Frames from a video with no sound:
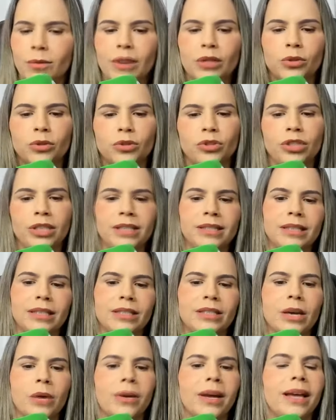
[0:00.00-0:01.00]
uma
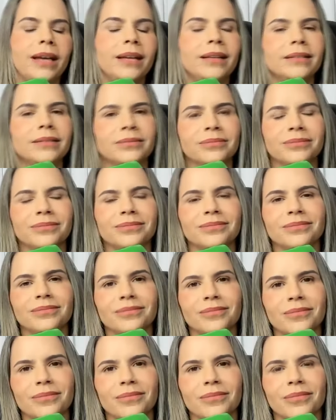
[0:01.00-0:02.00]
notícia de alguém
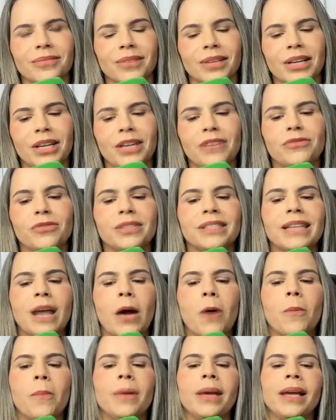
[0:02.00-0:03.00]
e
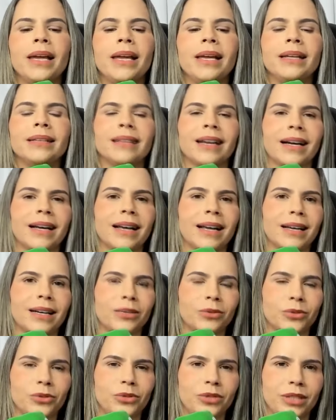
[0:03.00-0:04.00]
você aumenta
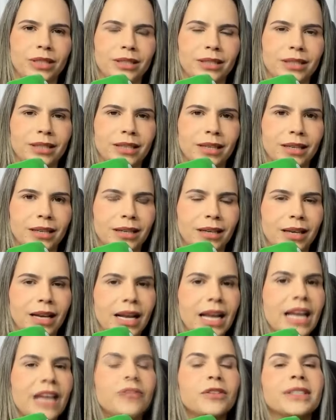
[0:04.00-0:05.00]
aquela notícia
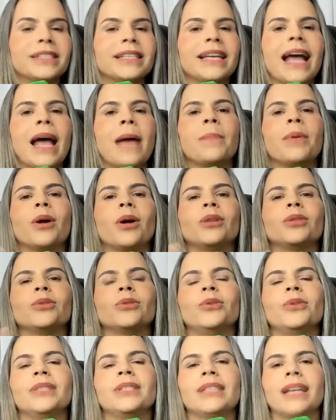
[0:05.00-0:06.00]
e você
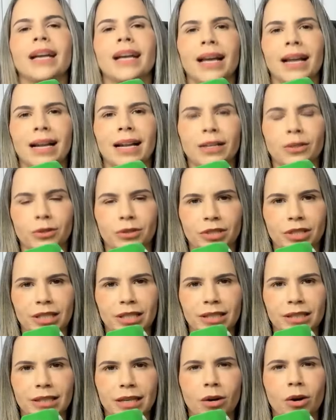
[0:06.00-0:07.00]
reproduz aquela
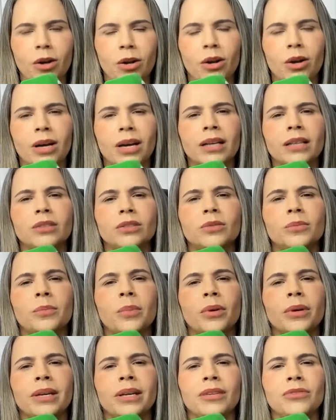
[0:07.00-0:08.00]
notícia colocando um
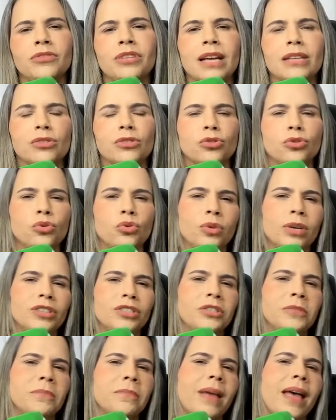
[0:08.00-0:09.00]
pouquinho de
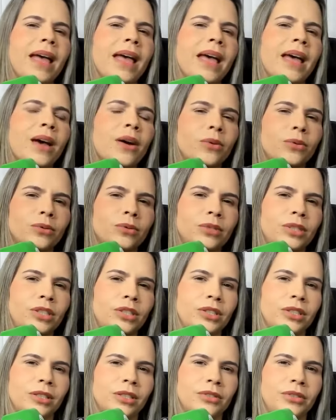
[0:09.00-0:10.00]
açúcar, de mel,
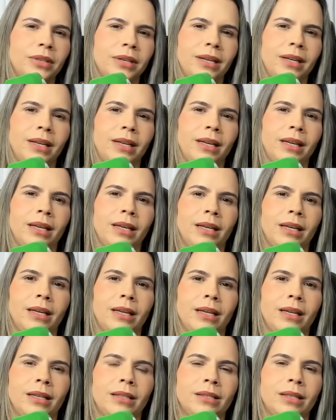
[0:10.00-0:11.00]
de
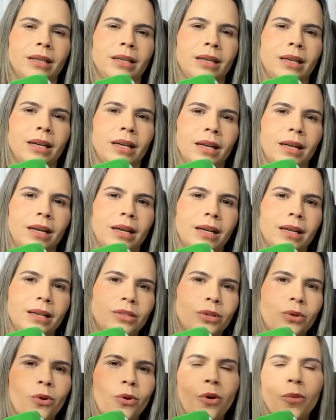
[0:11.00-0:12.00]
chantilly, de,
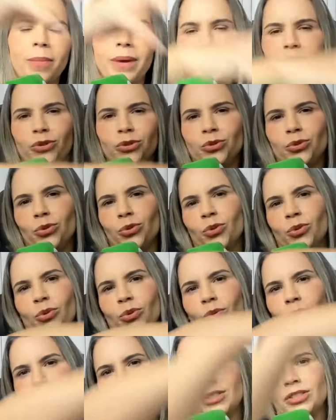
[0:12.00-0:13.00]
de
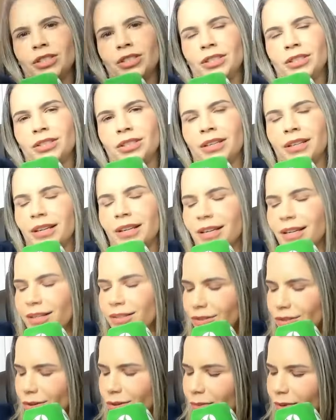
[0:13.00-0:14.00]
cobertura, de, de,
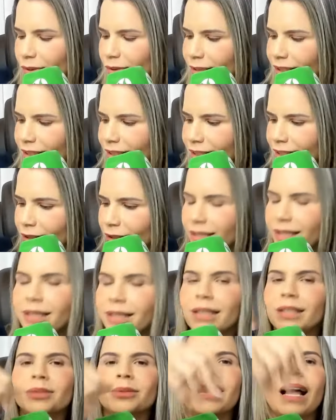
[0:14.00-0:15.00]
de como é o nome daquele negócio, de
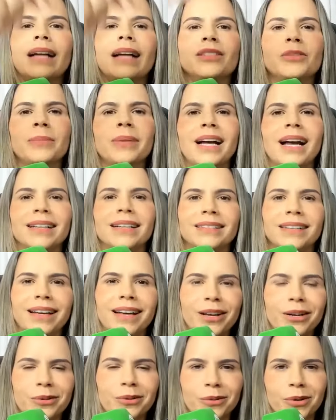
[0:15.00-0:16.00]
granulado, de
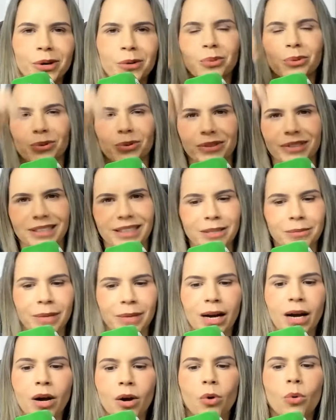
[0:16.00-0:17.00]
brigadeiro por
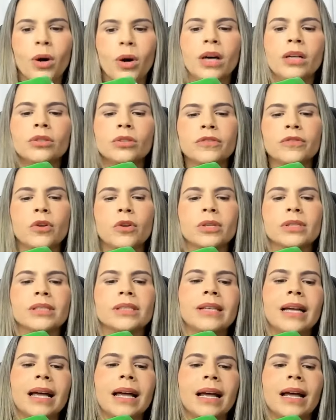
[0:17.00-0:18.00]
cima. Quando
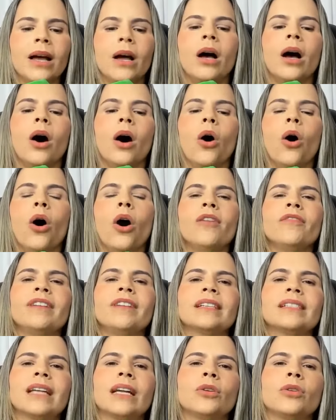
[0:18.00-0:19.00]
você
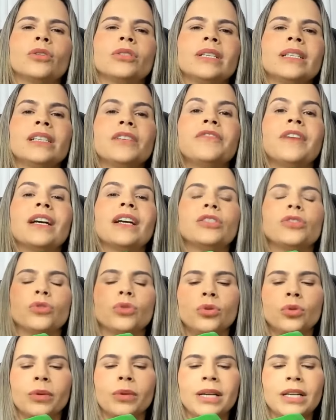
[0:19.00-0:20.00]
ouve essa notícia e faz
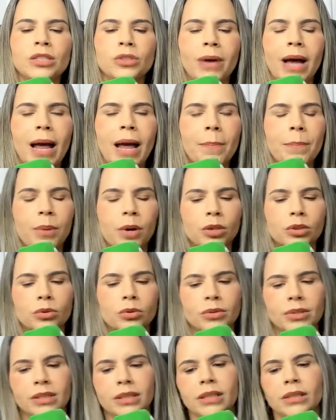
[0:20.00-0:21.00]
tudo isso
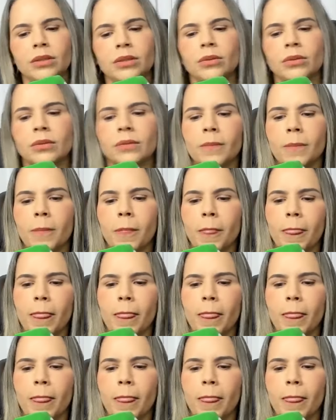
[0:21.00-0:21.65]
reproduzindo,